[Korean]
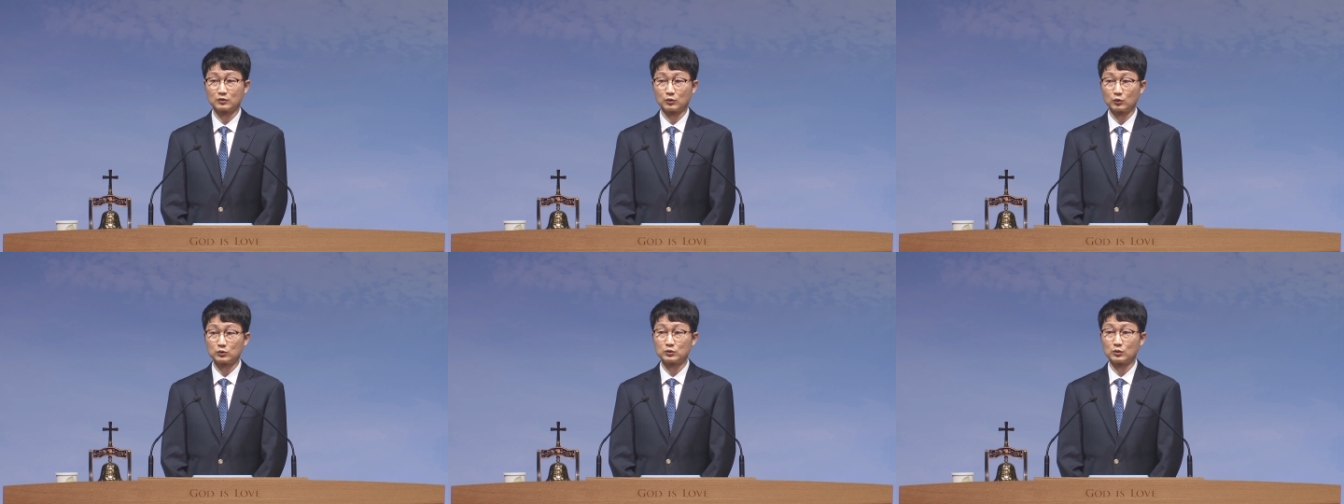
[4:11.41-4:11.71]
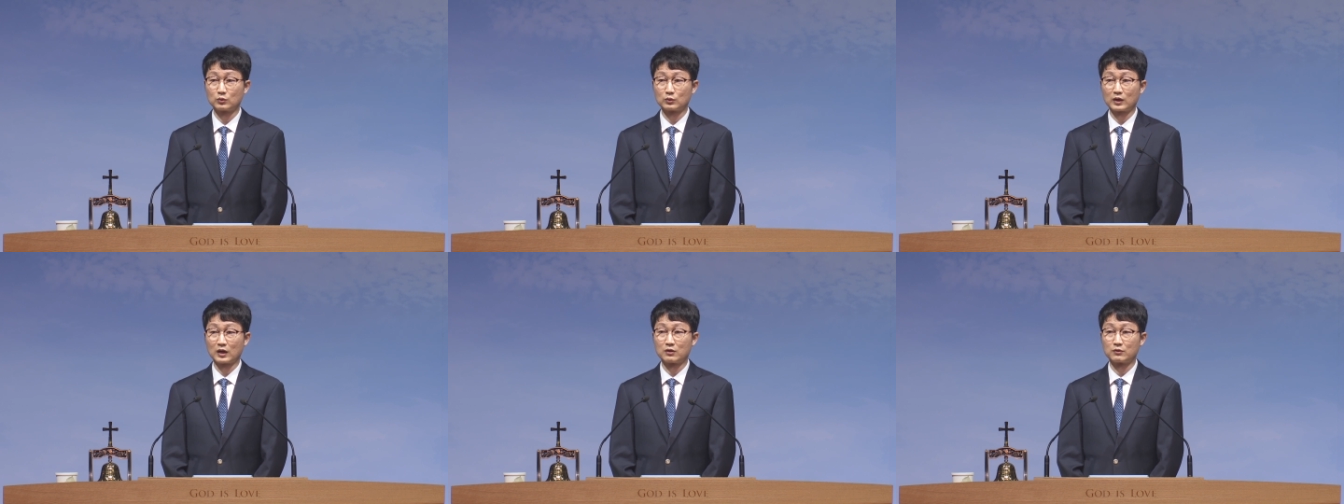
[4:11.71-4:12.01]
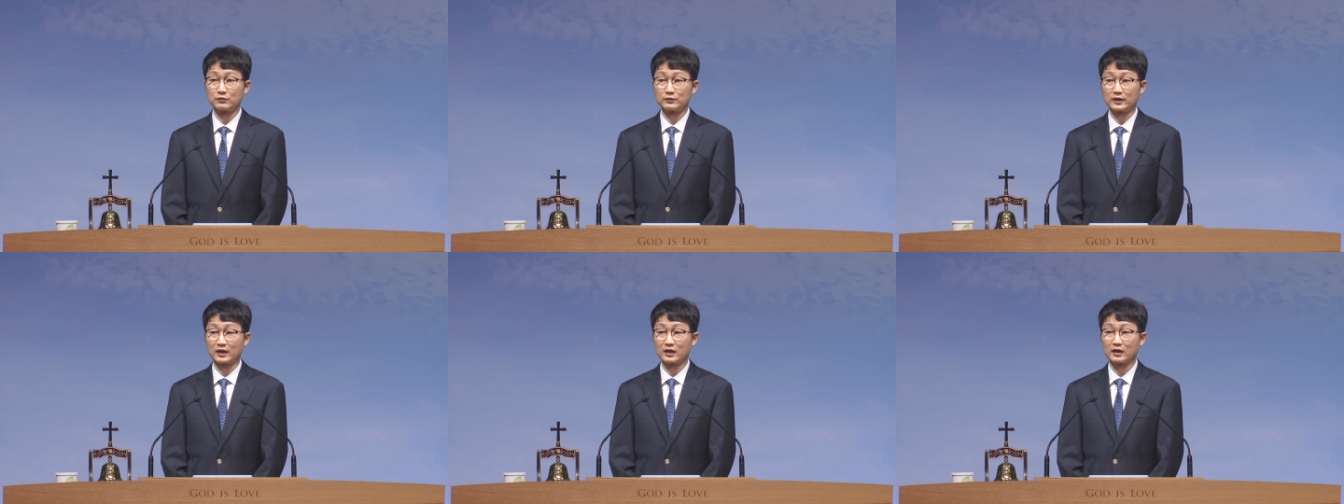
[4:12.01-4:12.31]
고통
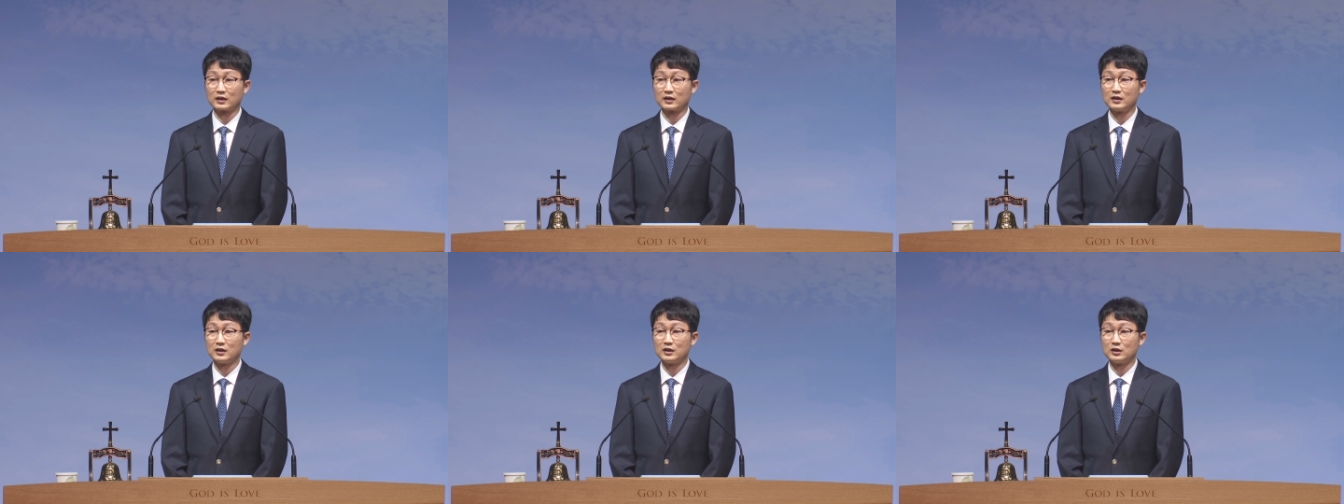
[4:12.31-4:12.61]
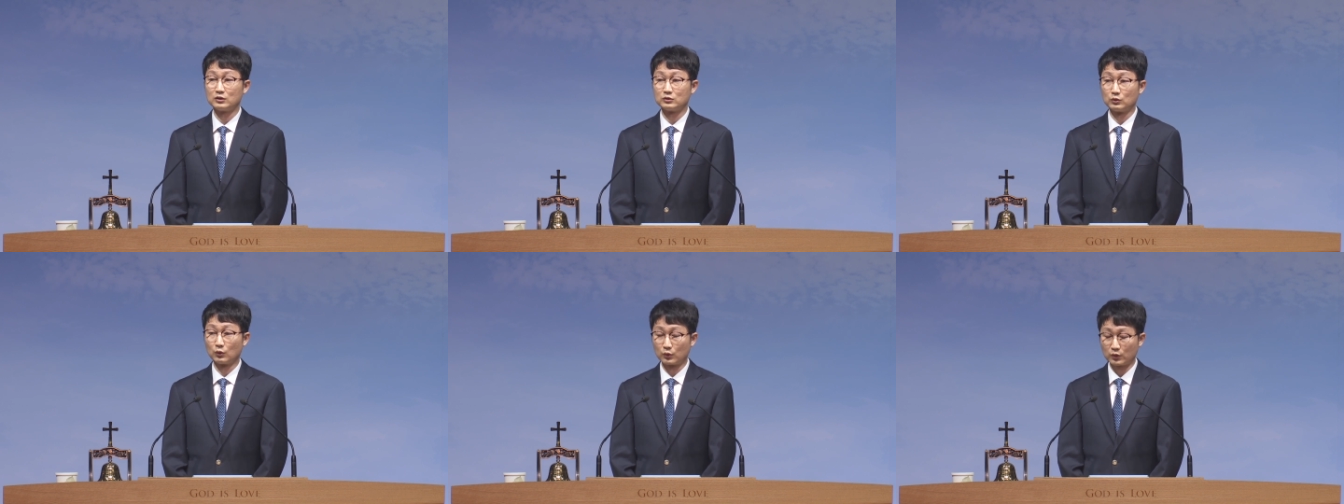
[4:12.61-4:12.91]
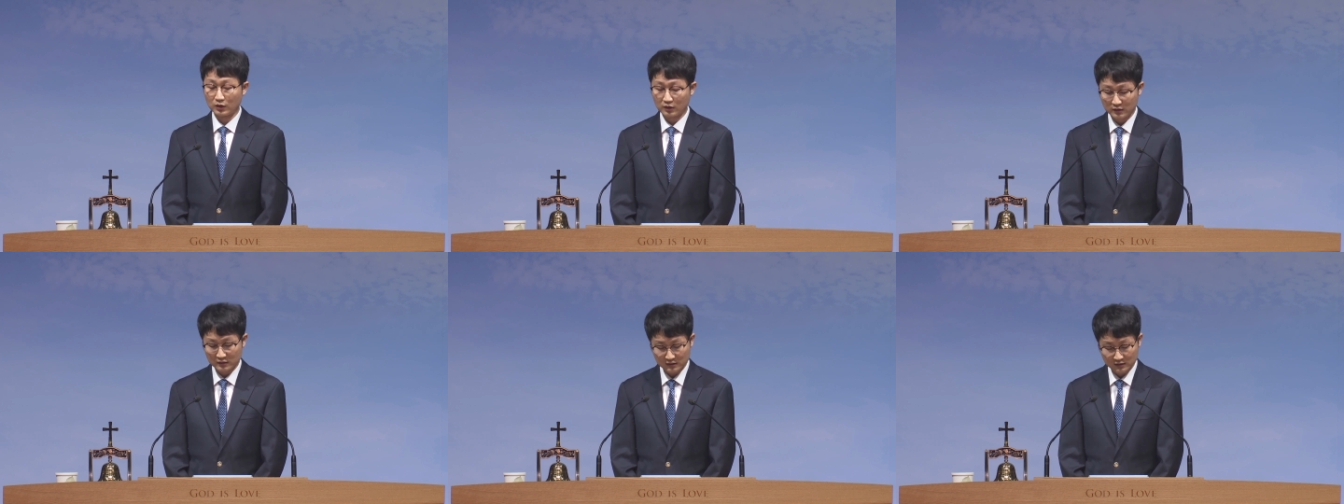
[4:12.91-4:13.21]
가운데
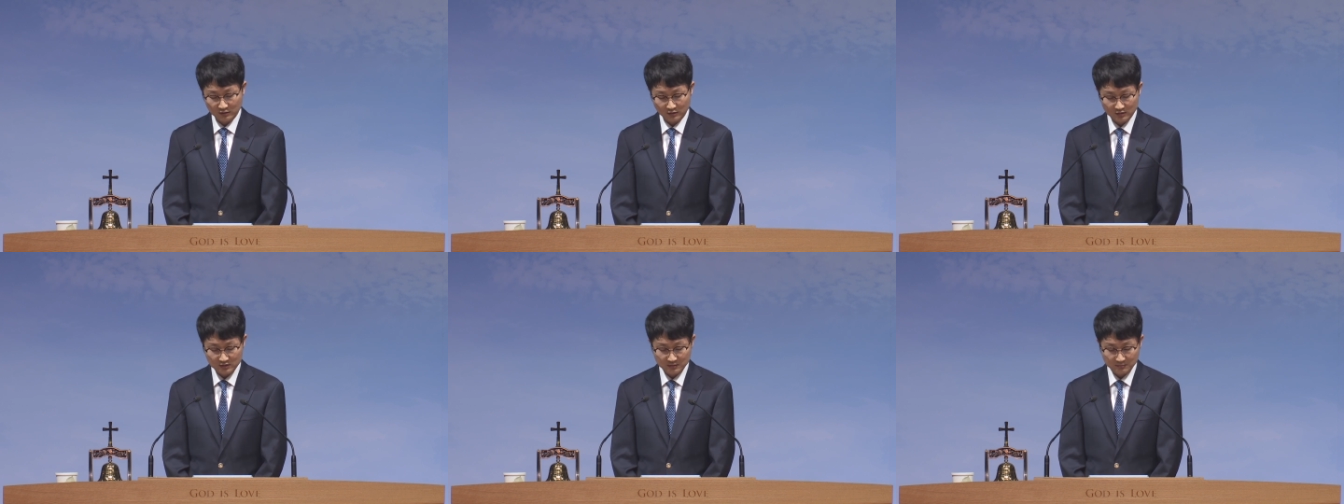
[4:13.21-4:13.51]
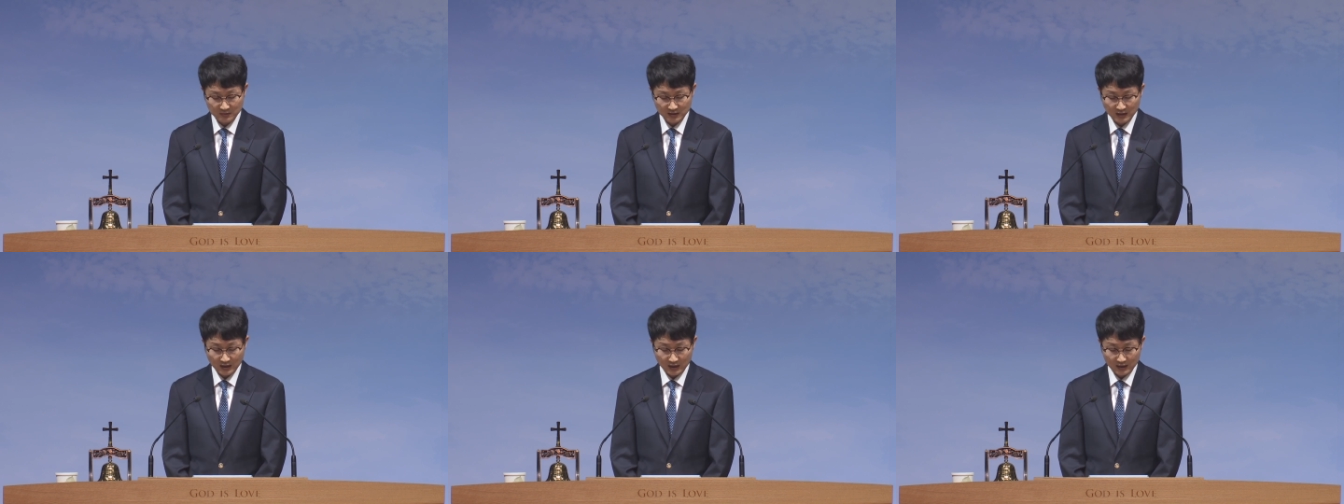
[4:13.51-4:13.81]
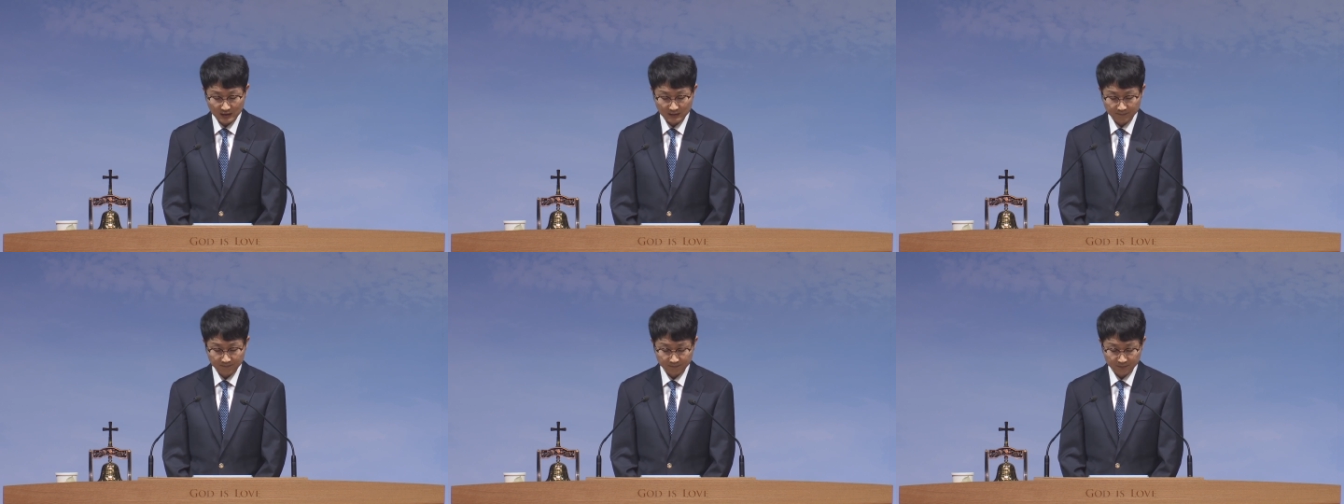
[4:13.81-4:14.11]
놓여 있는
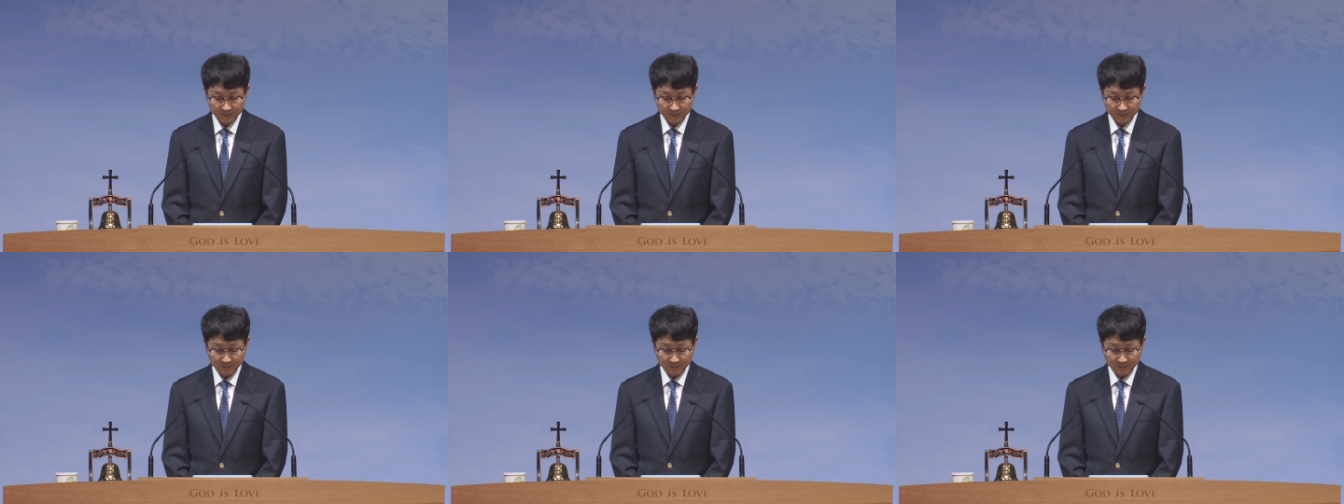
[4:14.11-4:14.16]
것입니다.